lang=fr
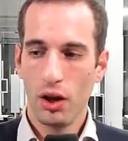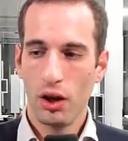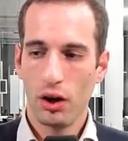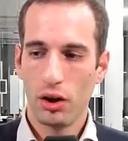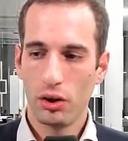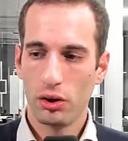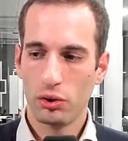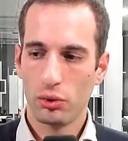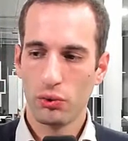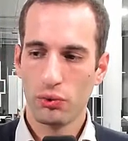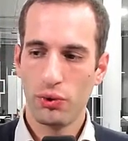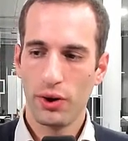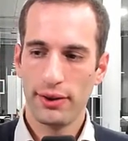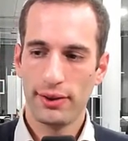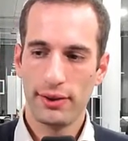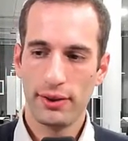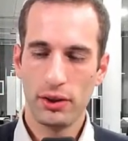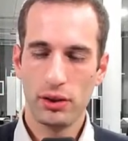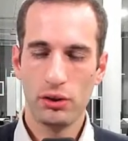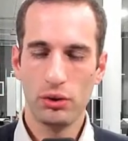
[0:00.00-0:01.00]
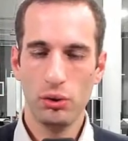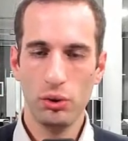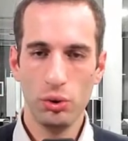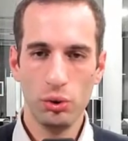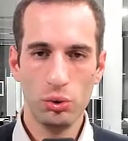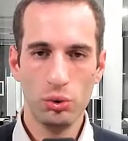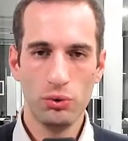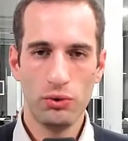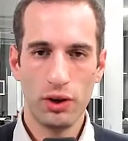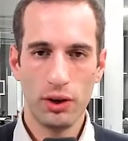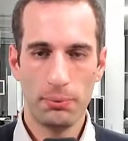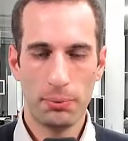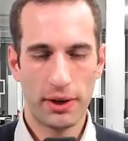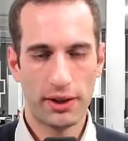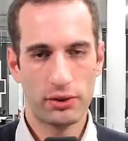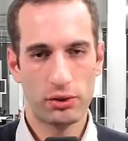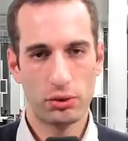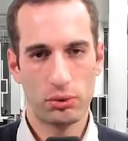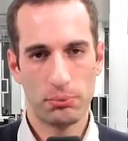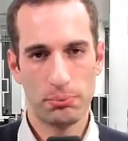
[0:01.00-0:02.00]
donc voici une nouvelle
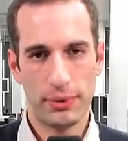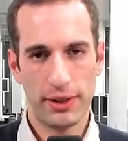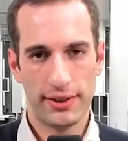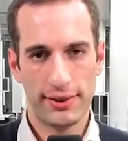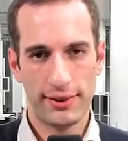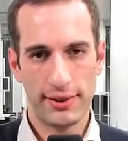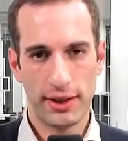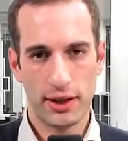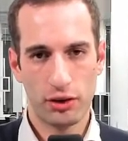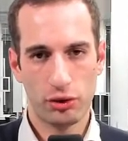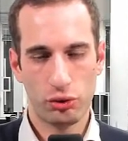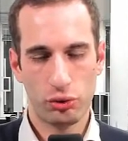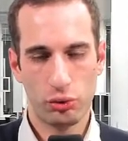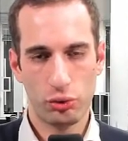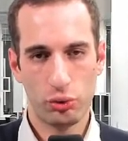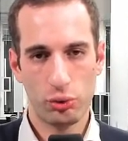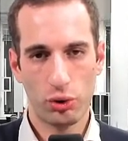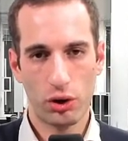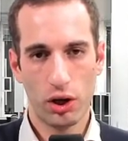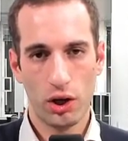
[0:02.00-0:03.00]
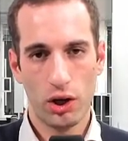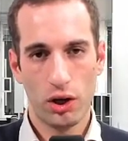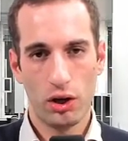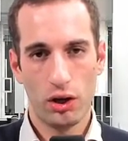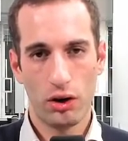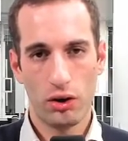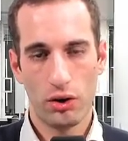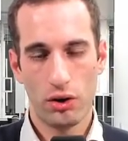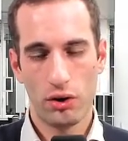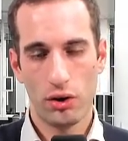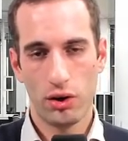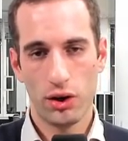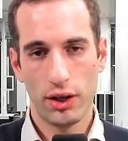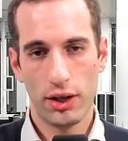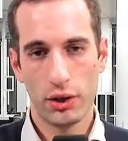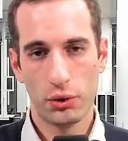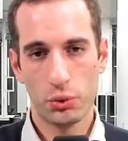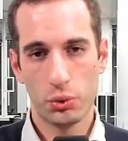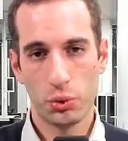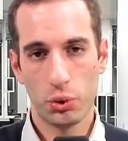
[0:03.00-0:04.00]
pression baissière sur
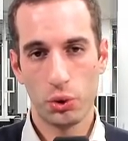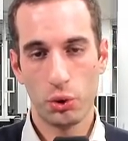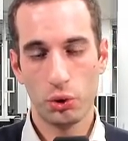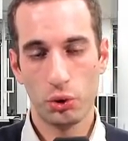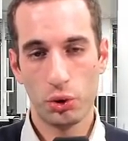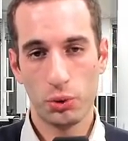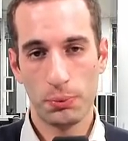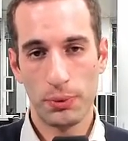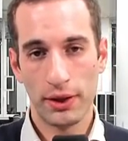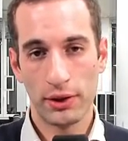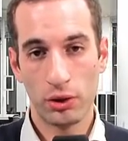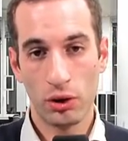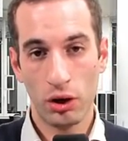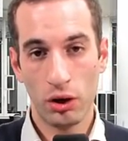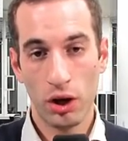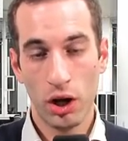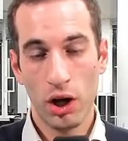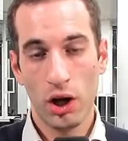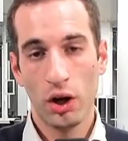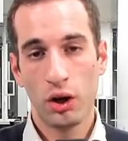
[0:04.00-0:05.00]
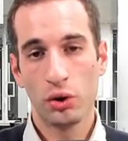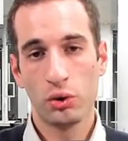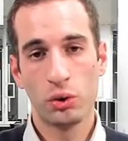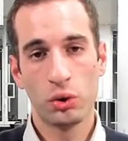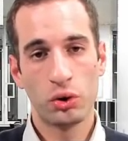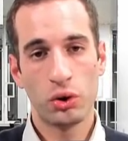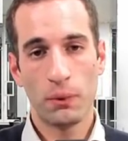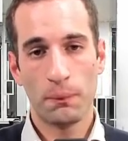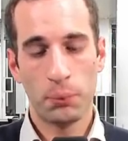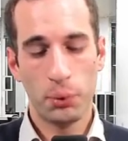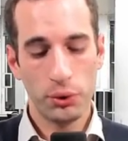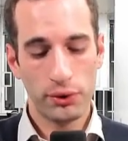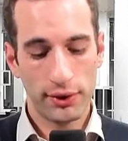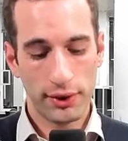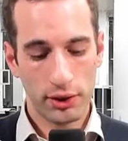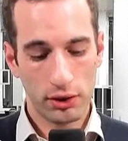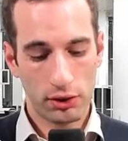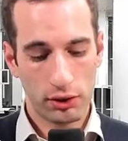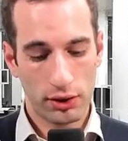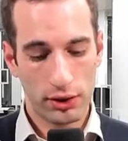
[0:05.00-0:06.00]
les coûts du pétrole, d'autant plus
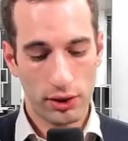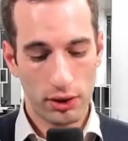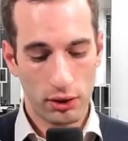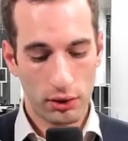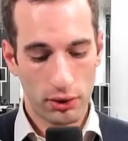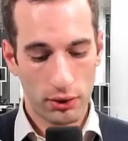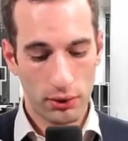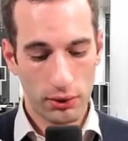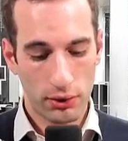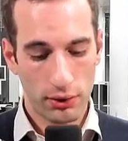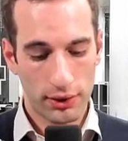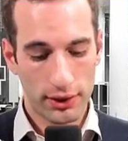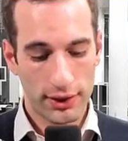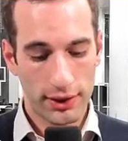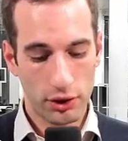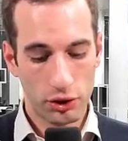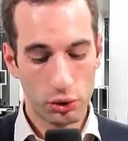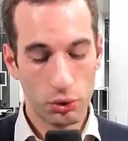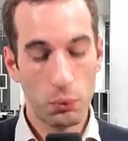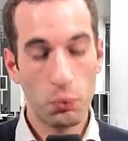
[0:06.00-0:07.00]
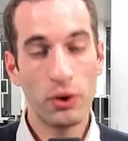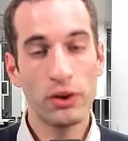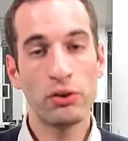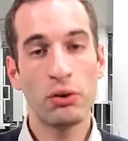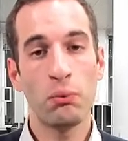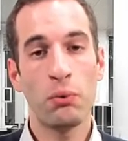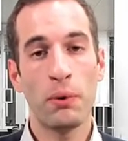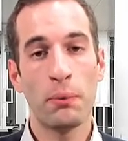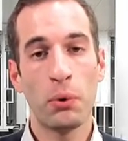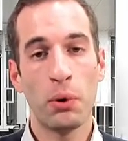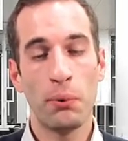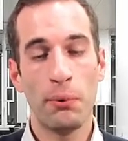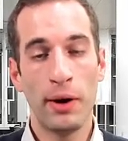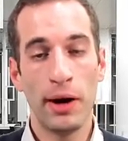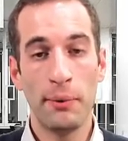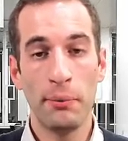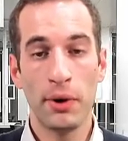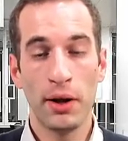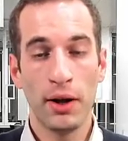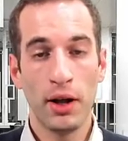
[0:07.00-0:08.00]
hein, euh, qu'il est de moins en moins
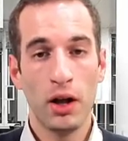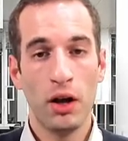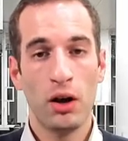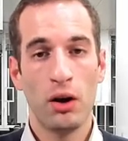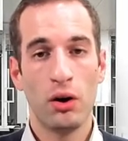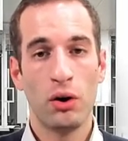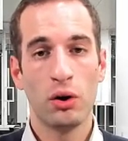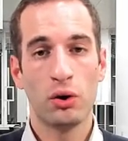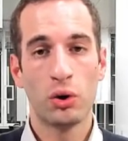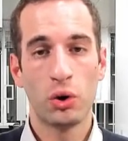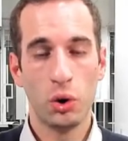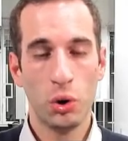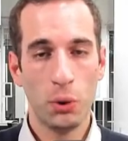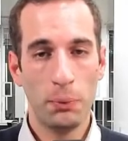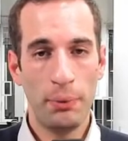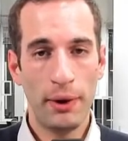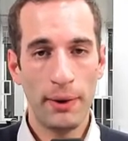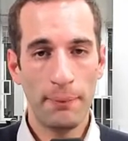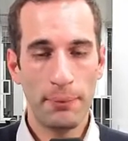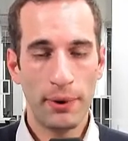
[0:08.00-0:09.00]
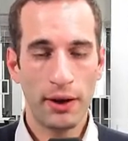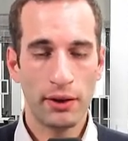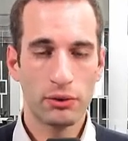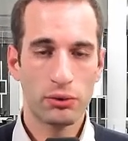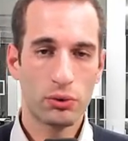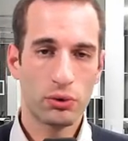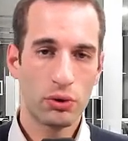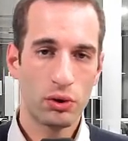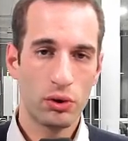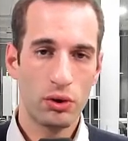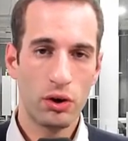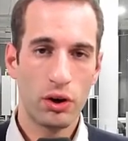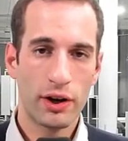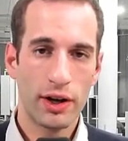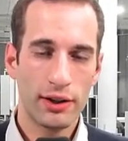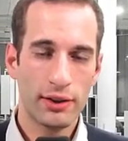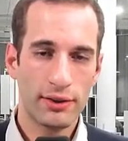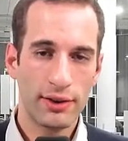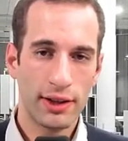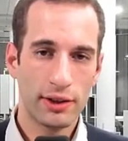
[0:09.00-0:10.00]
probable euh, que l'OPEP, hein, donc euh,
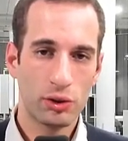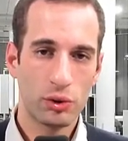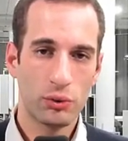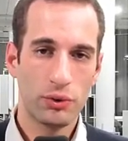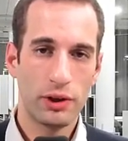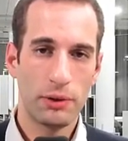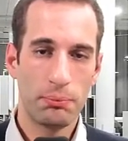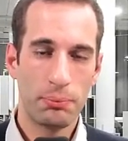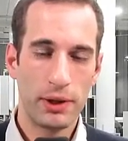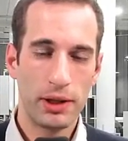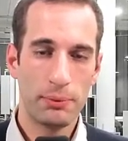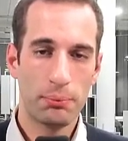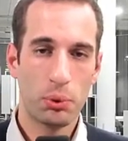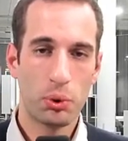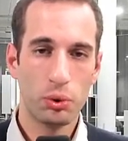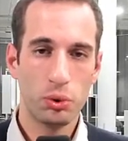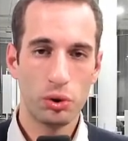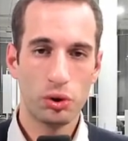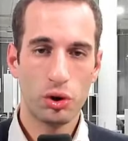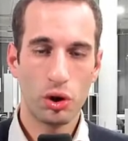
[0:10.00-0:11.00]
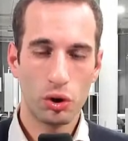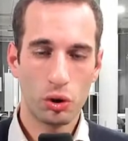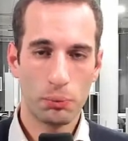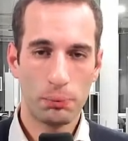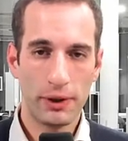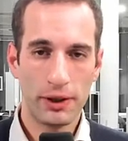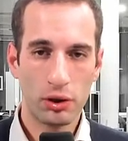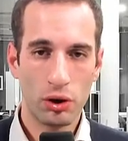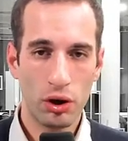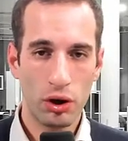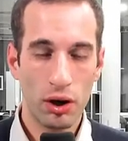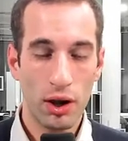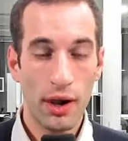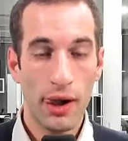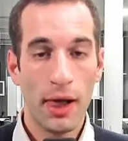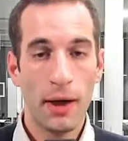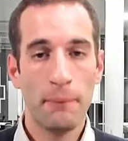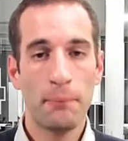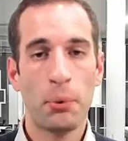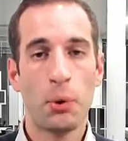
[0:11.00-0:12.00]
l'organisation des pays producteurs de pétrole,
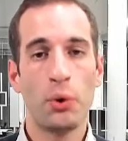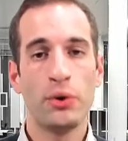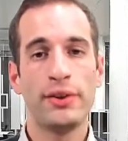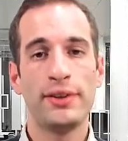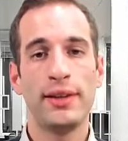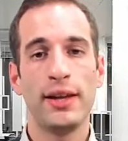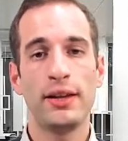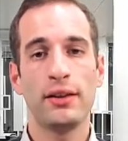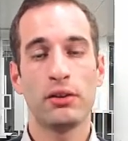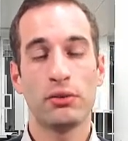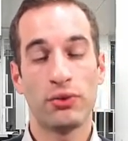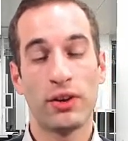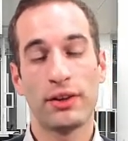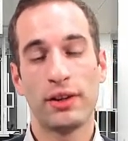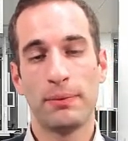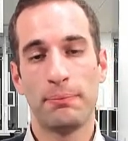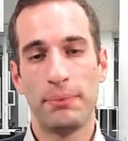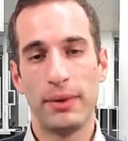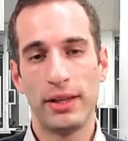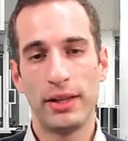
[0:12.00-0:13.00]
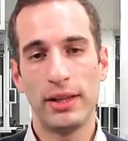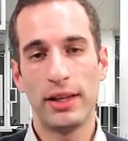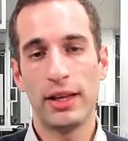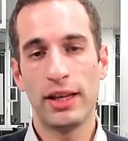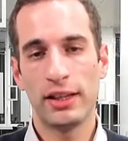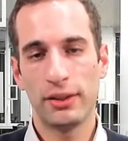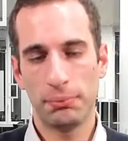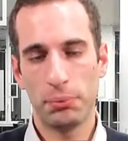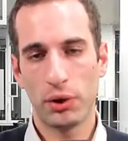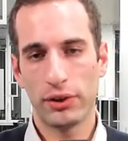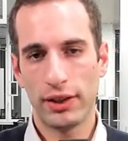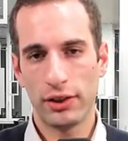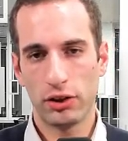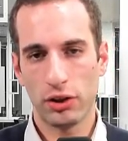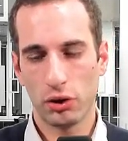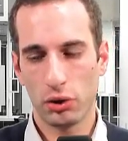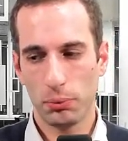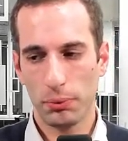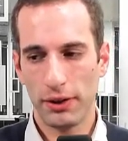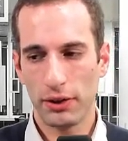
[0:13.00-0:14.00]
procède, enfin des pays
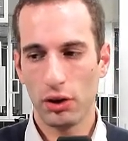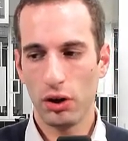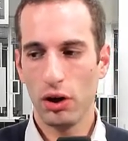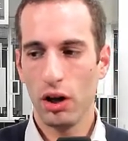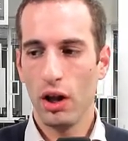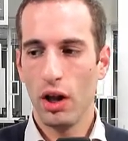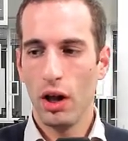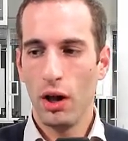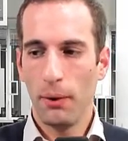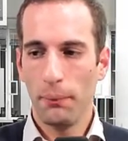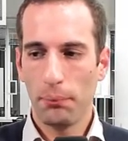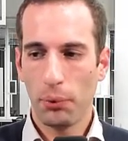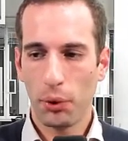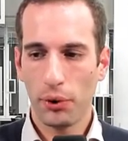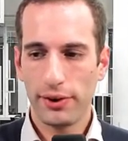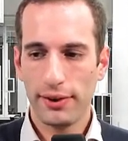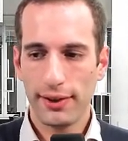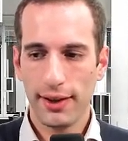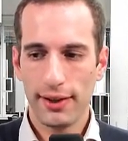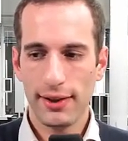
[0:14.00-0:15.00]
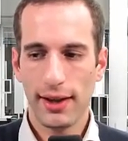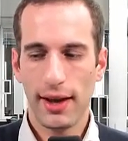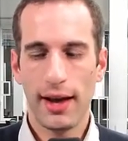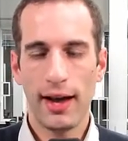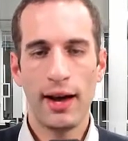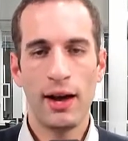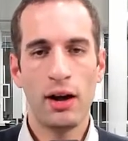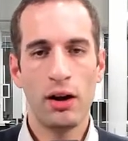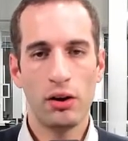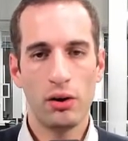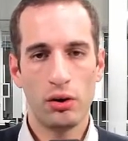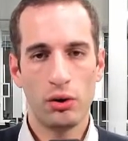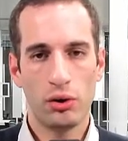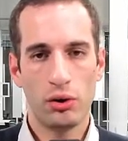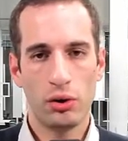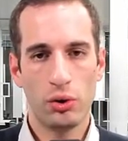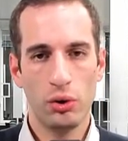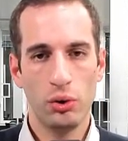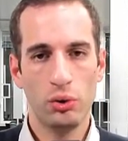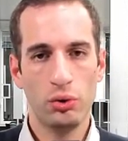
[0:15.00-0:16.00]
exportateurs de pétrole, procède à
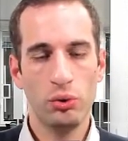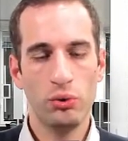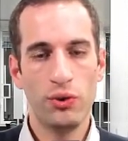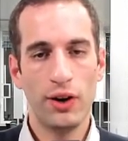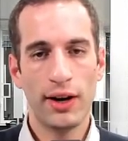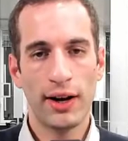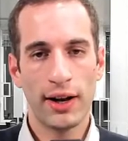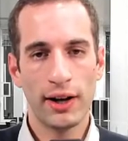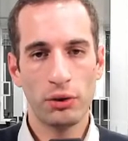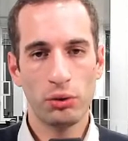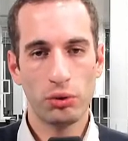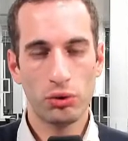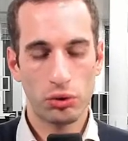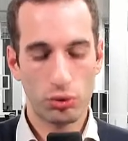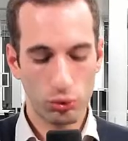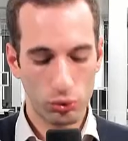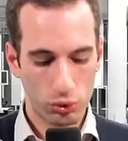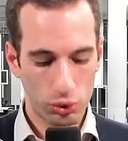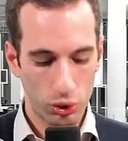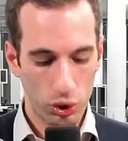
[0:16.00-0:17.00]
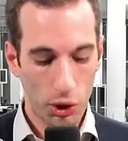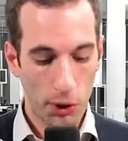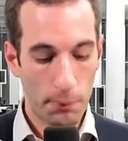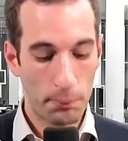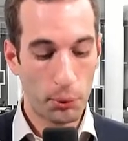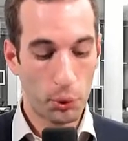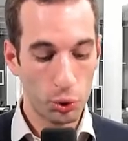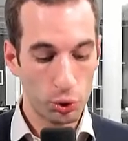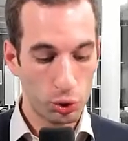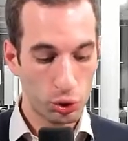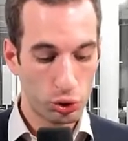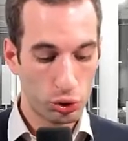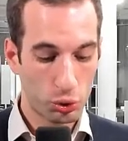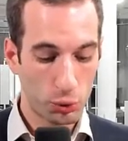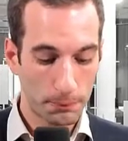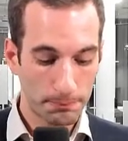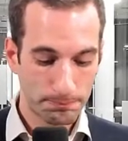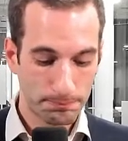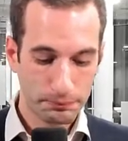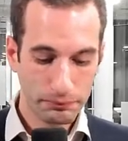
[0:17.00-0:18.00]
une nouvelle réduction de leur production.